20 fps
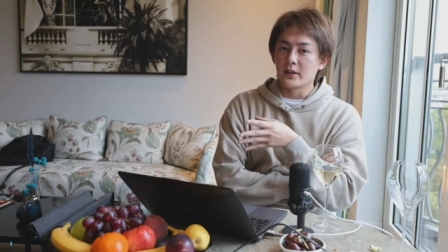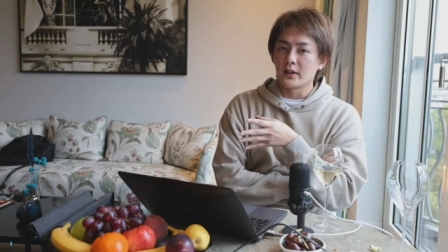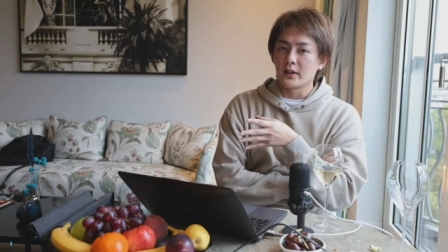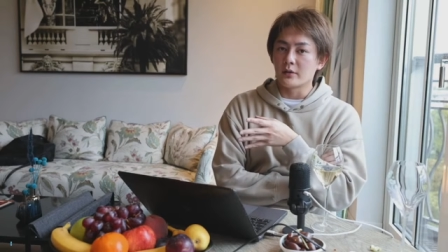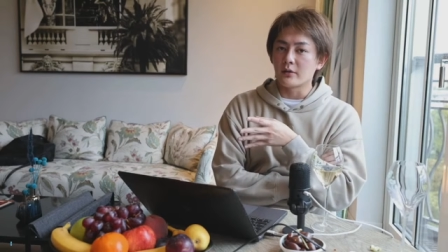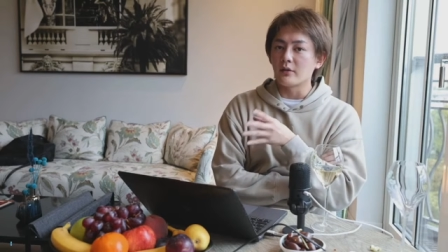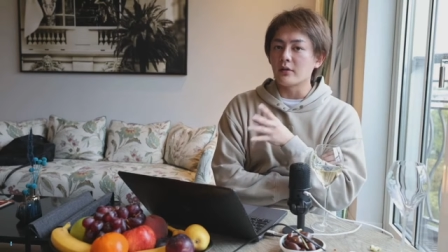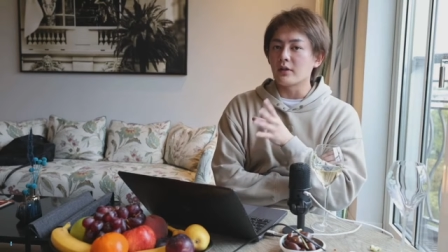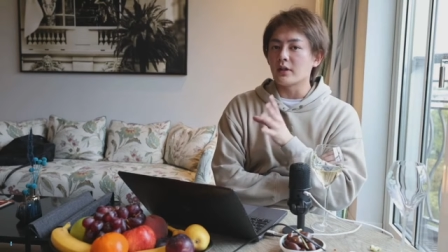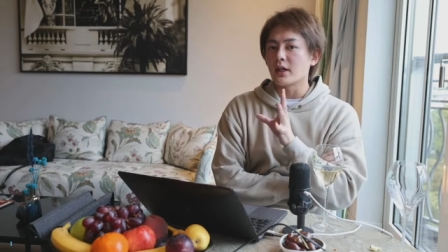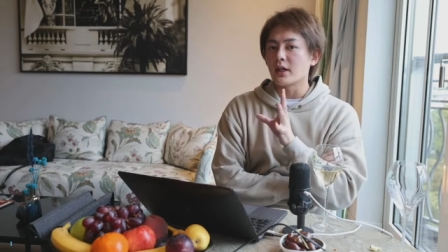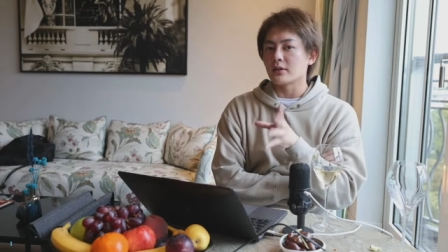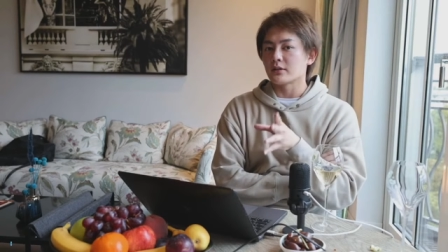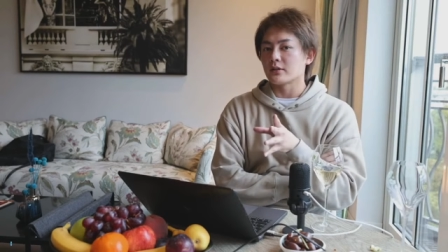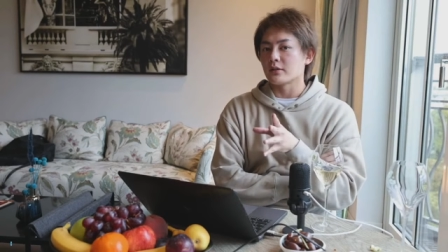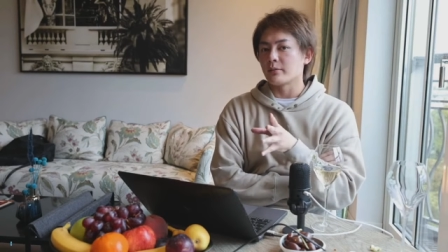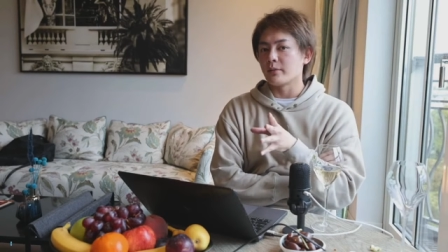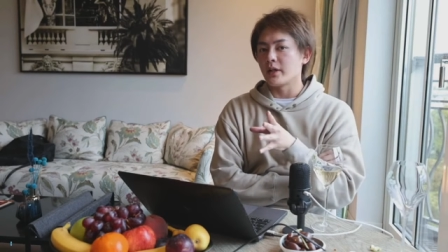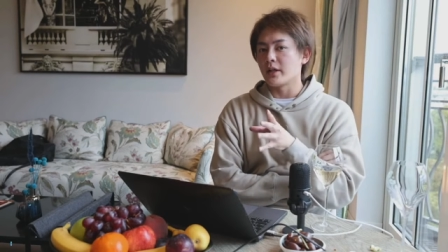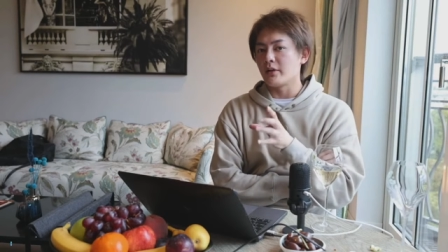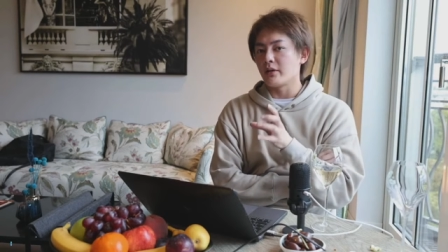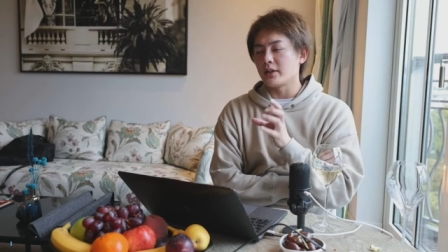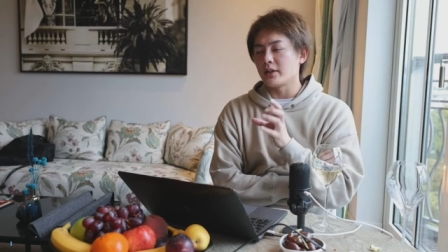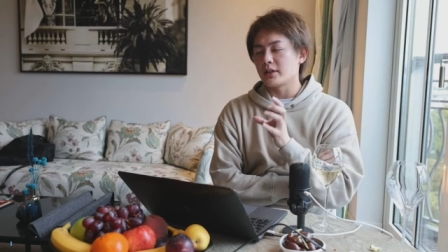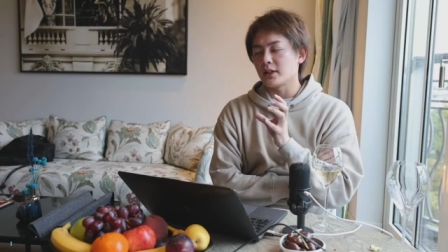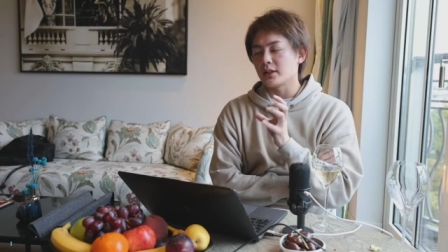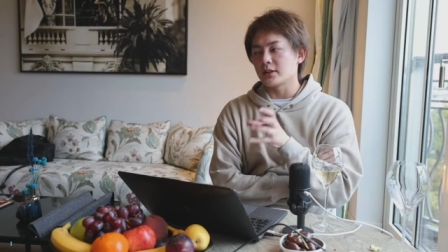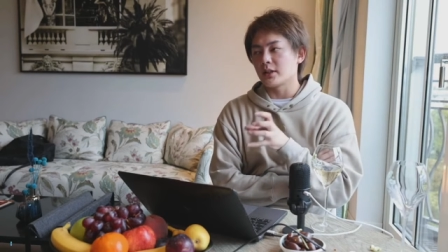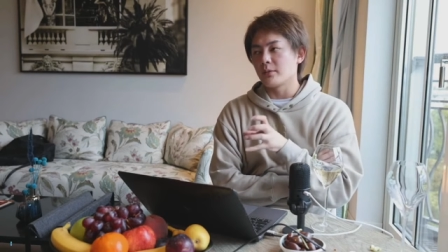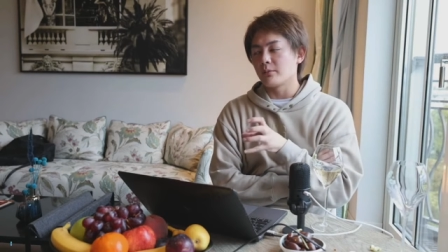え今回のその
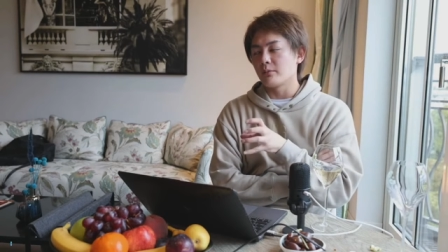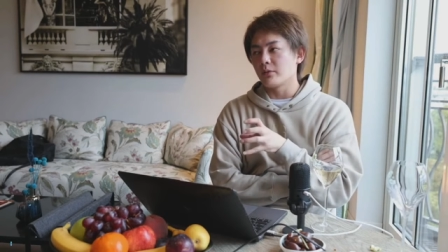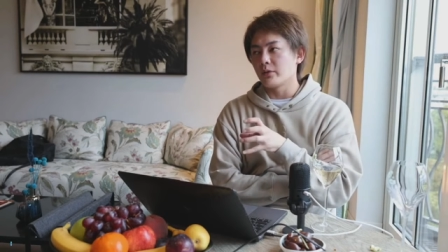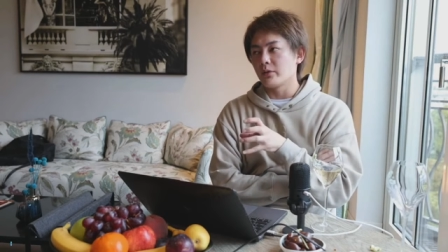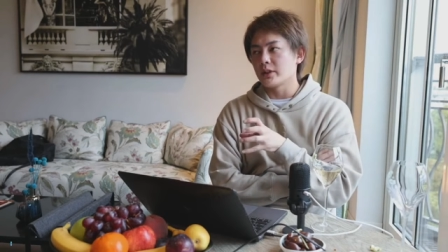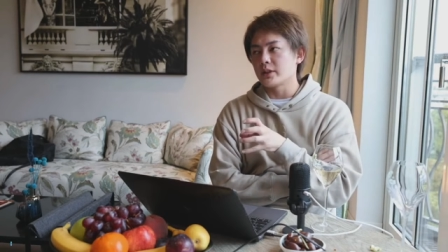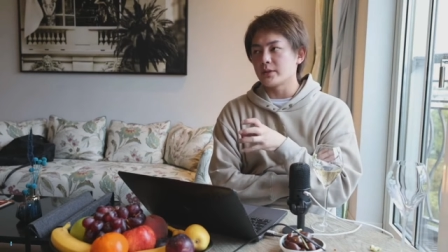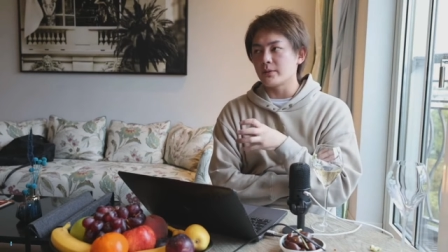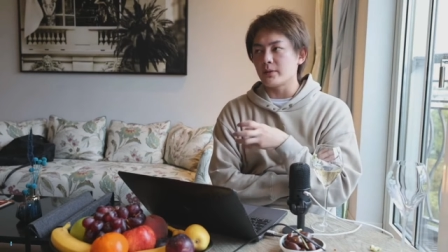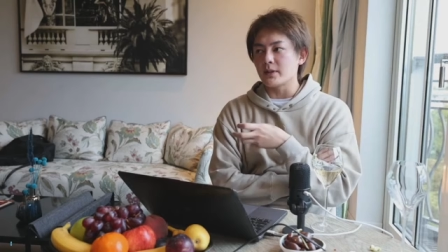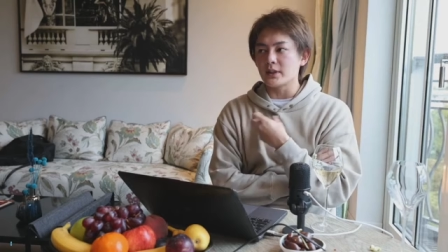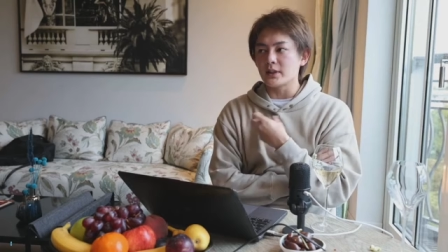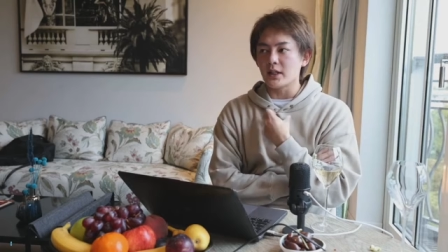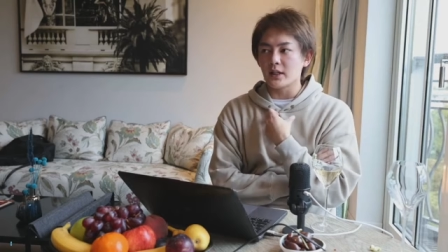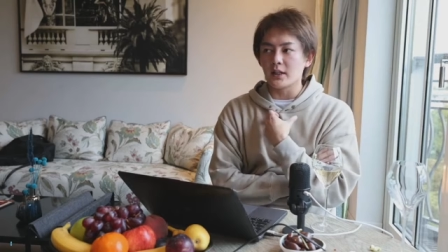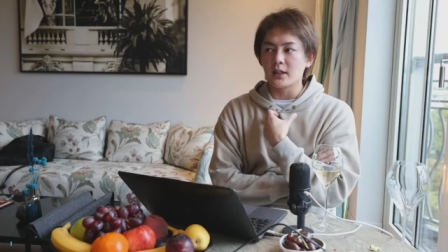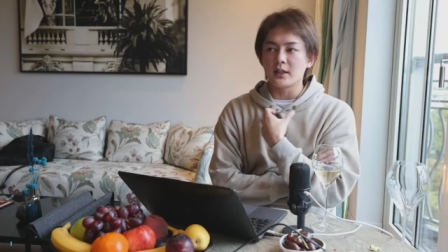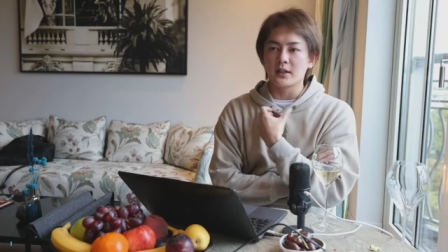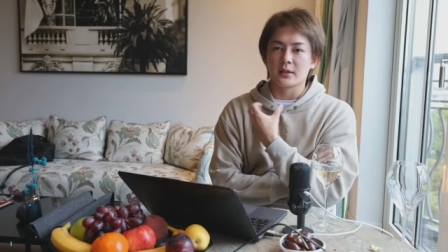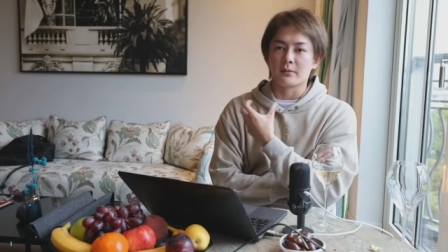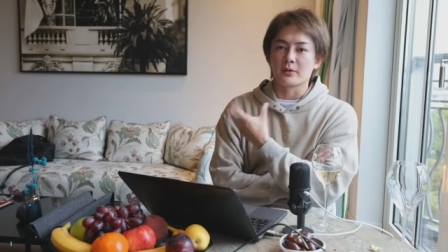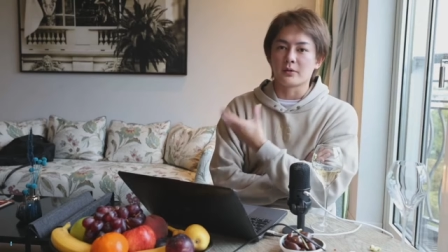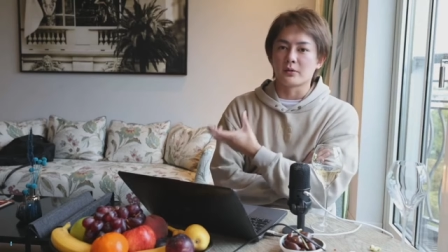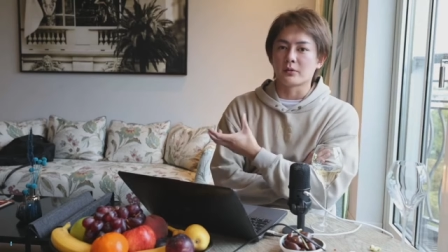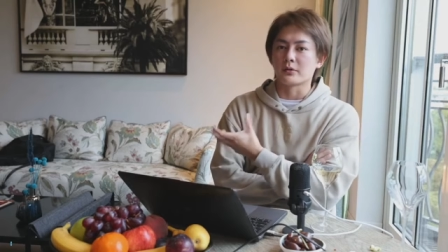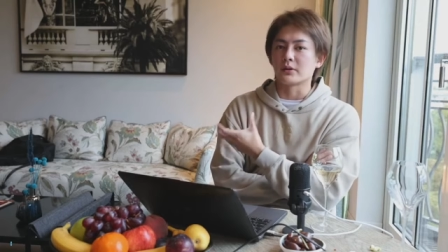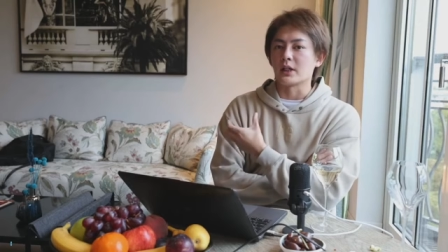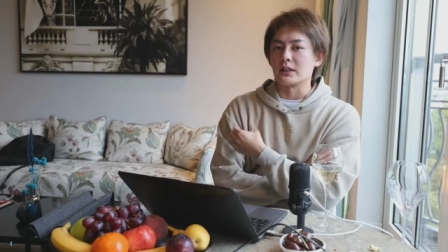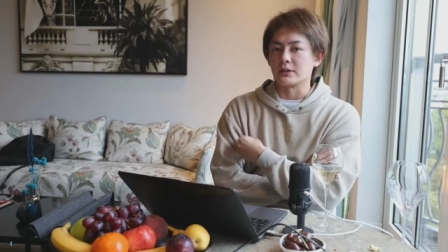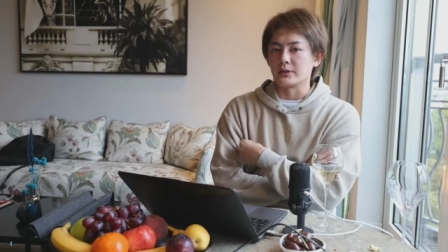メイウェザー戦も一番先にインタビューを
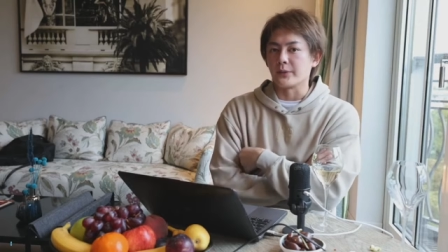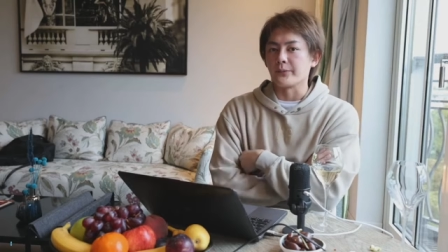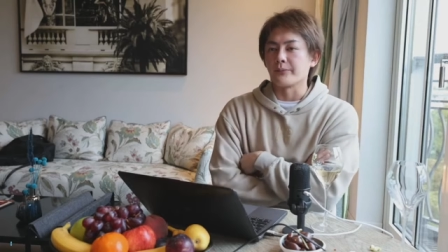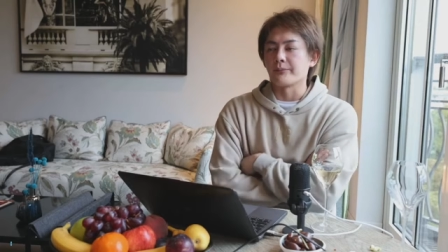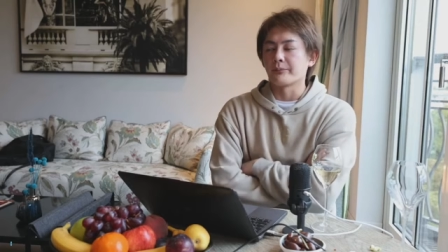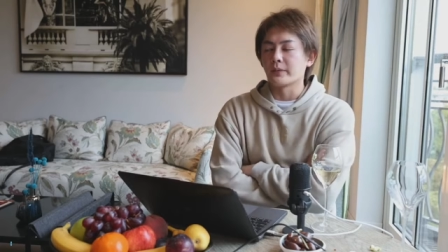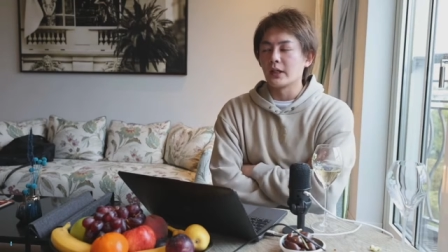取ったんですよ。